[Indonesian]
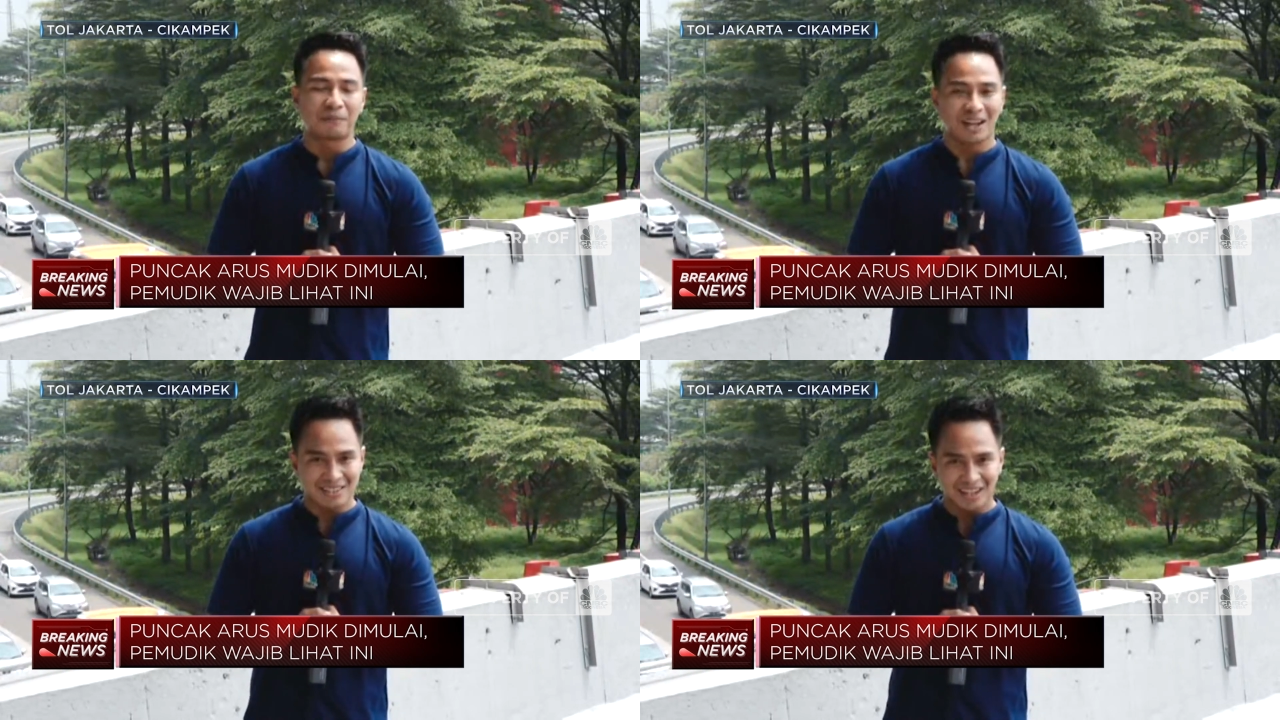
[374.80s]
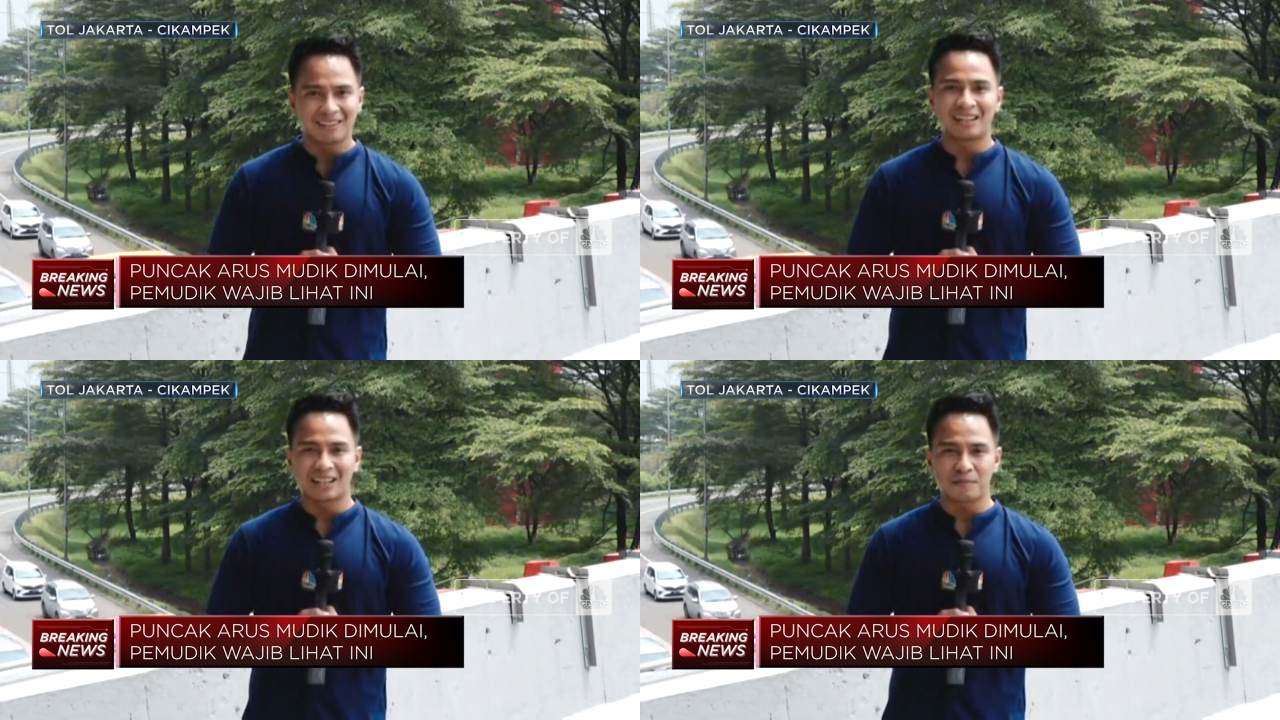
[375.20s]
Terima kasih
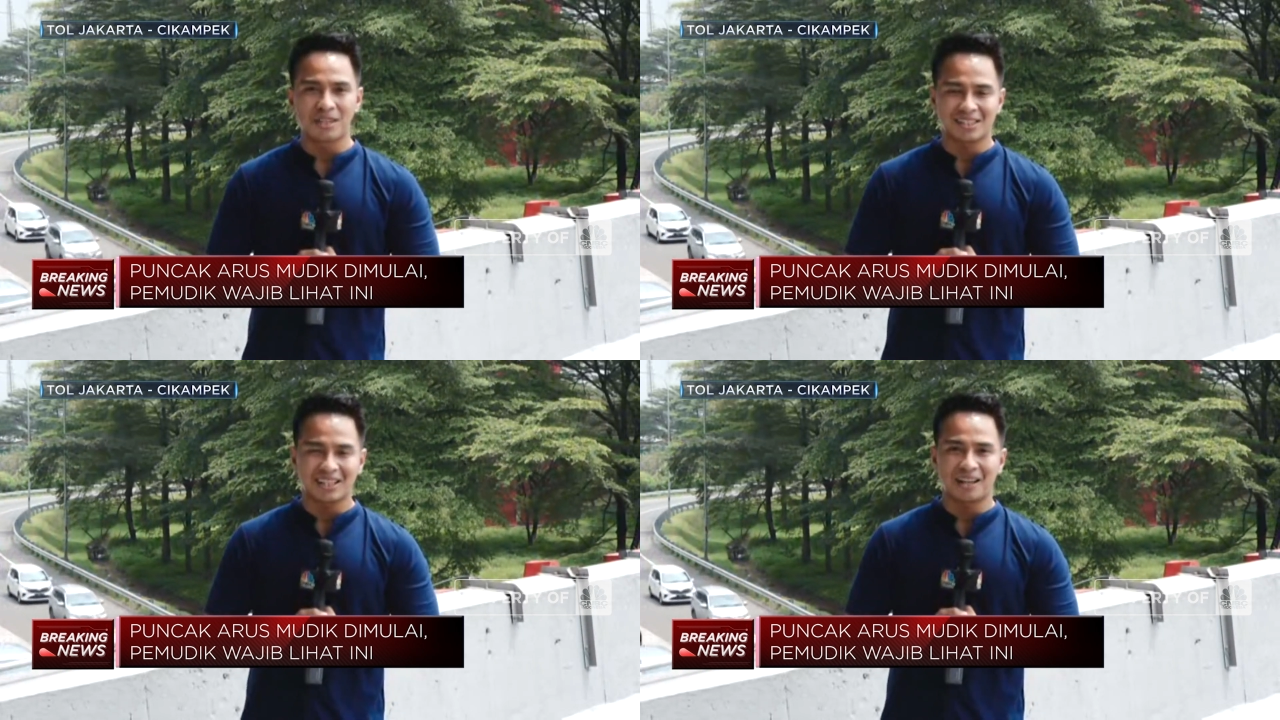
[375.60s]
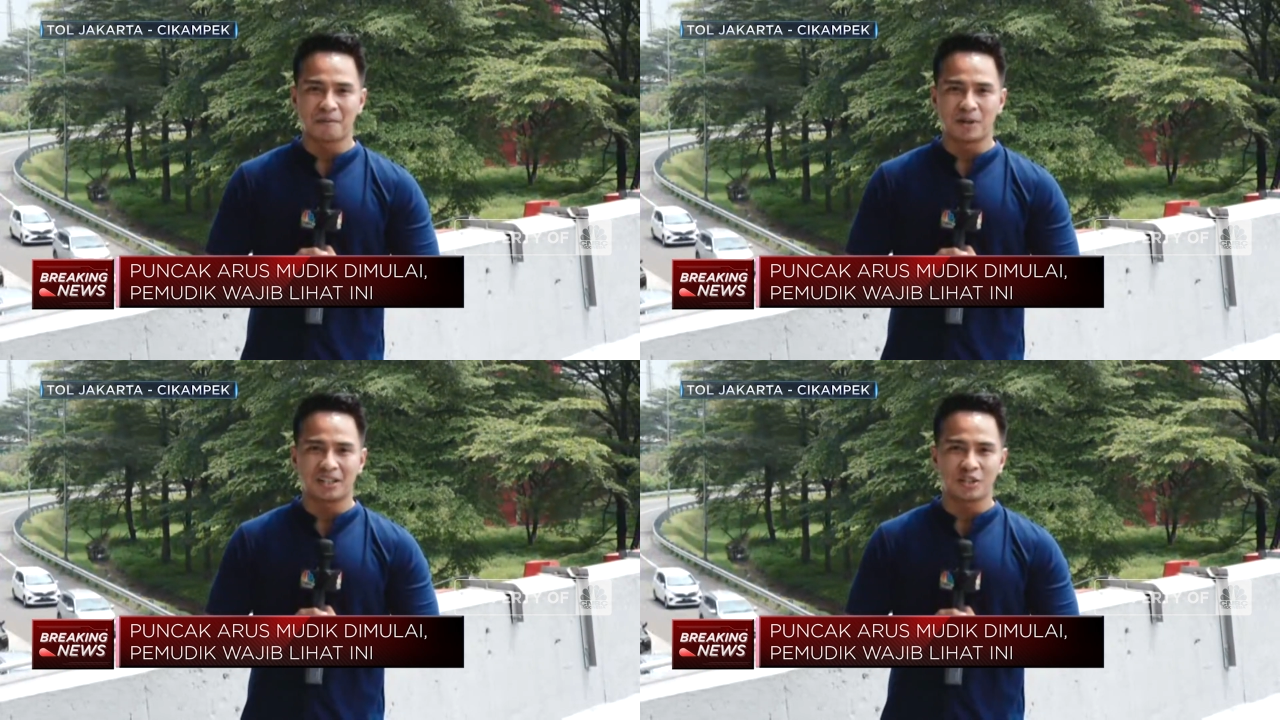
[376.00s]
Anda telah
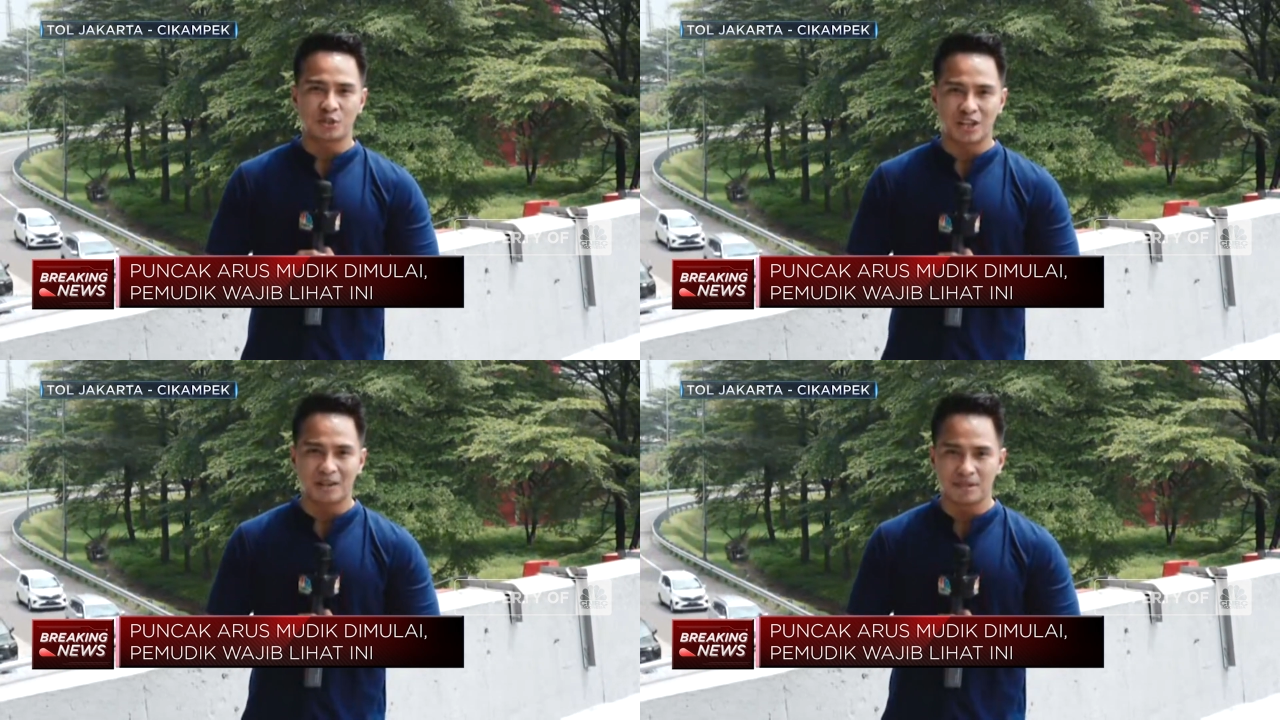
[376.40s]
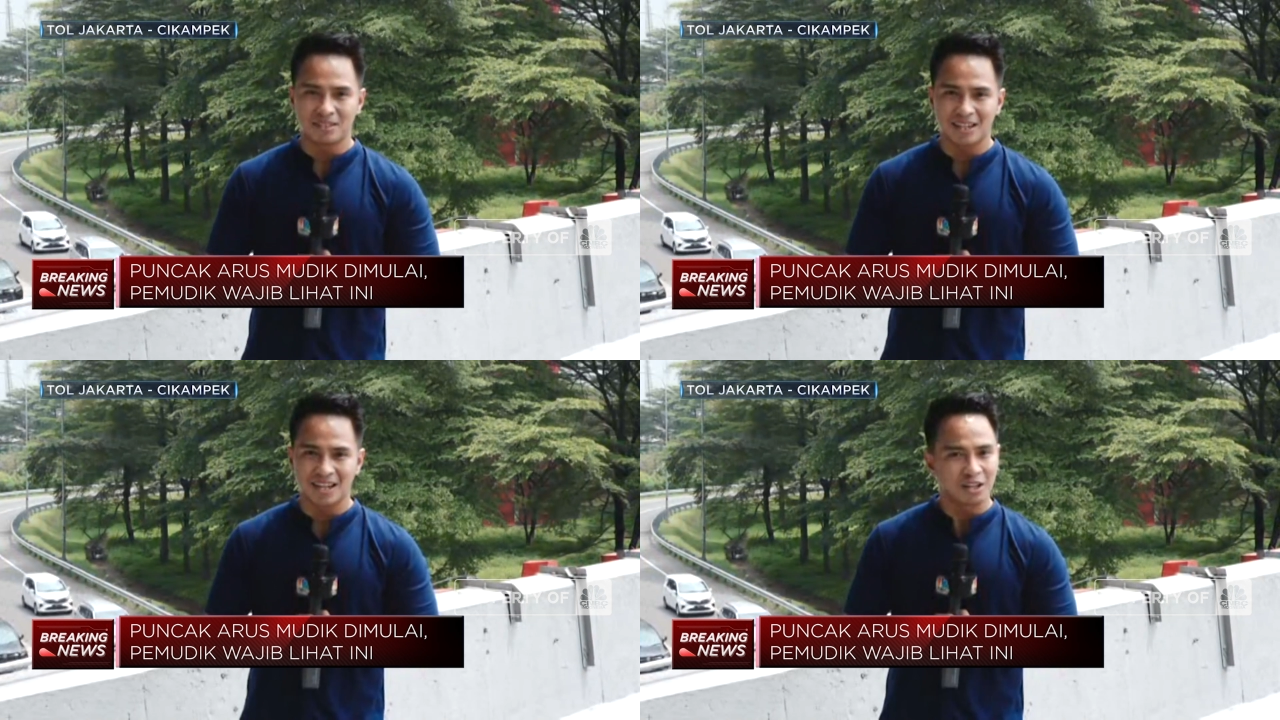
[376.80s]
menyaksikan Breaking News
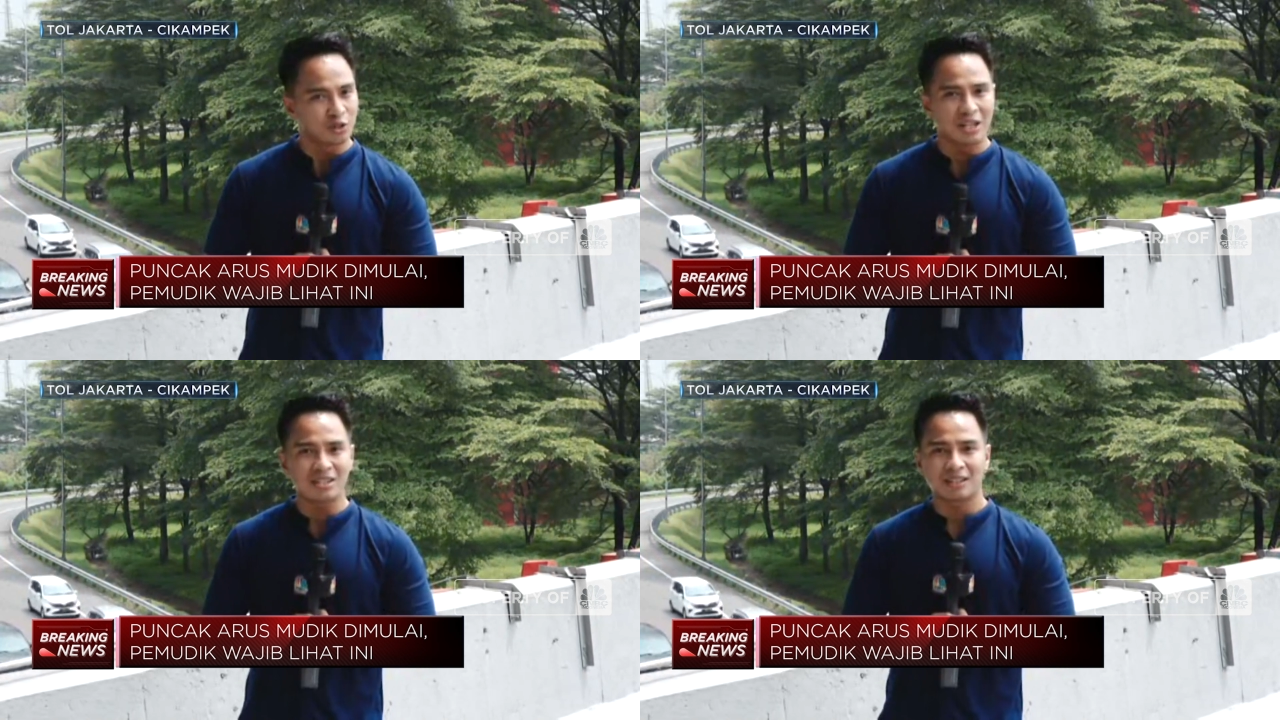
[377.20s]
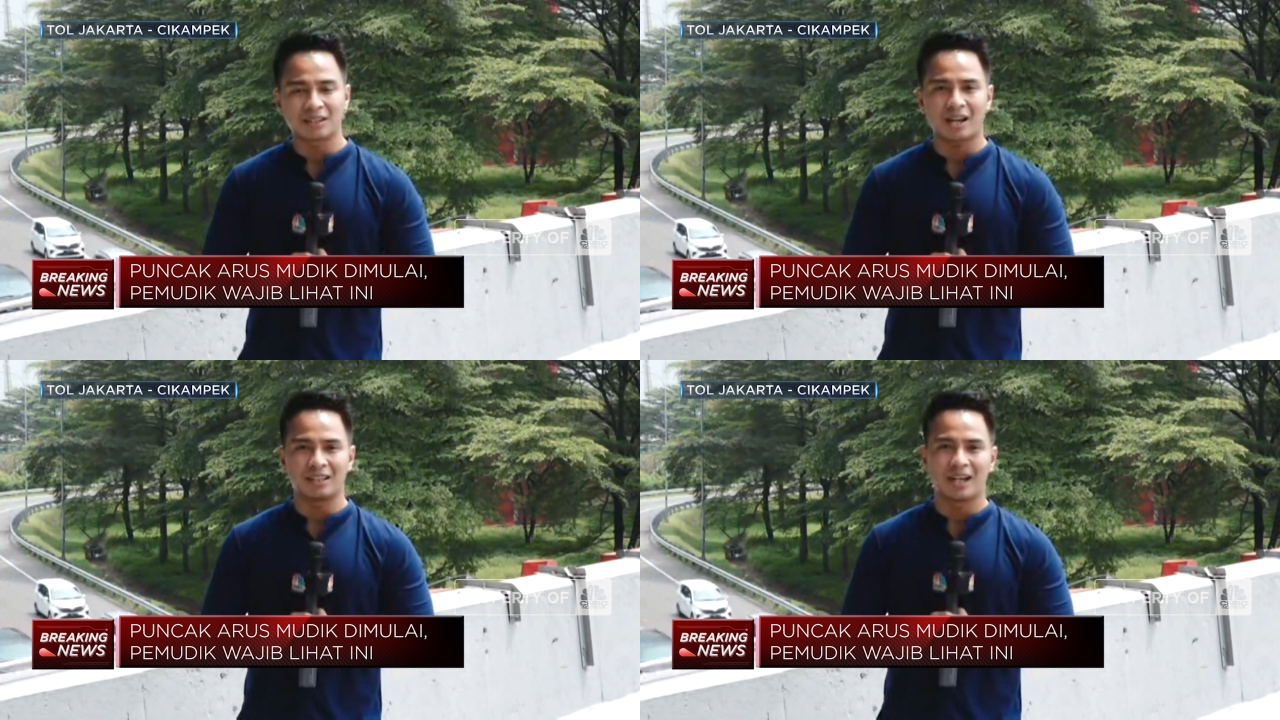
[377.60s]
CNBC Indonesia
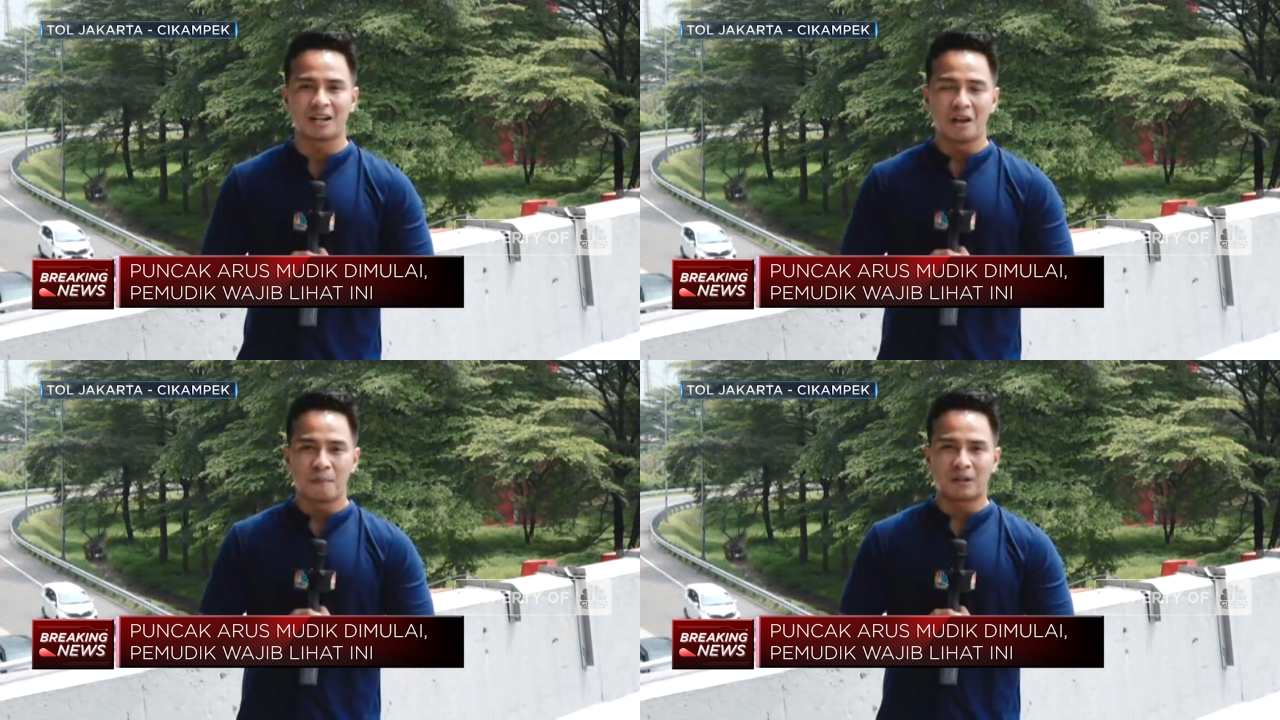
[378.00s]
terkait dengan